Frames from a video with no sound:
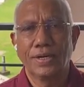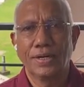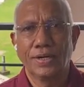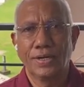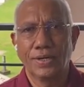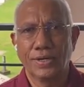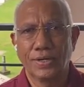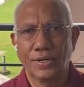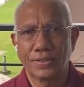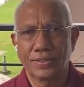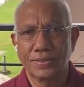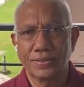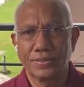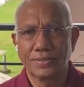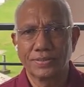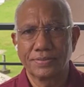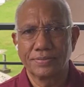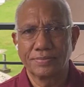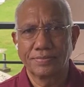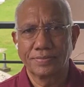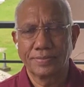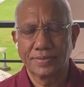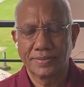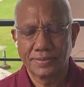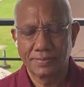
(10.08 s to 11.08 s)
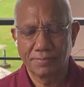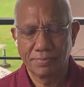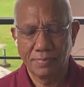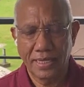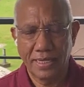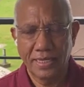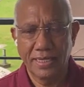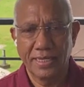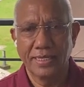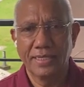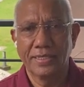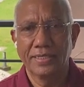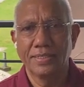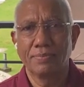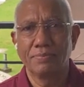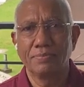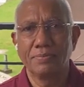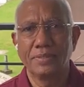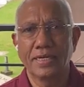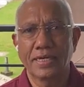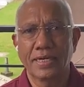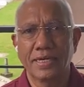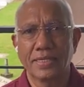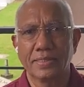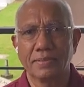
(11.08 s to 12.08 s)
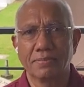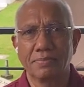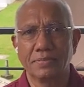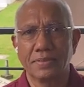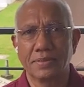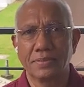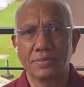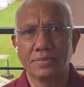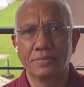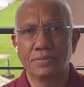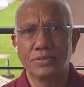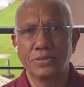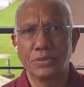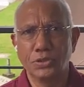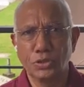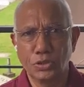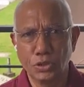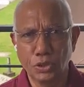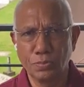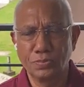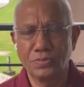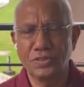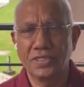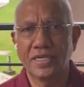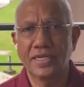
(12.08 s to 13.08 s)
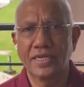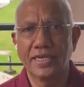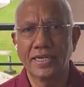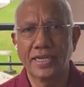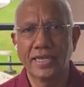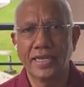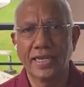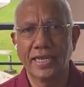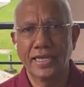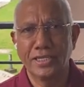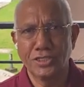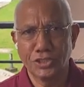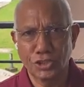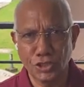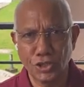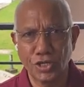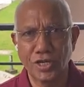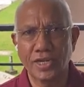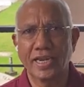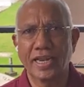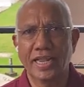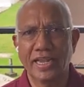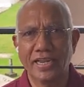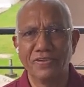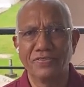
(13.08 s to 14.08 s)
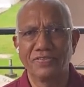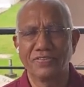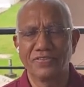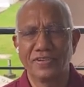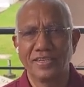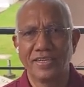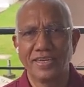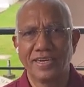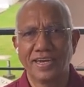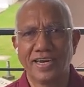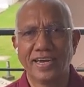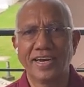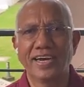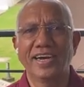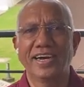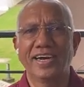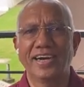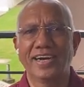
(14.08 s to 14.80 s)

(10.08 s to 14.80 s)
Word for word: और मैं मेरा यूट्यूब चैनल है एंजॉय लाइफ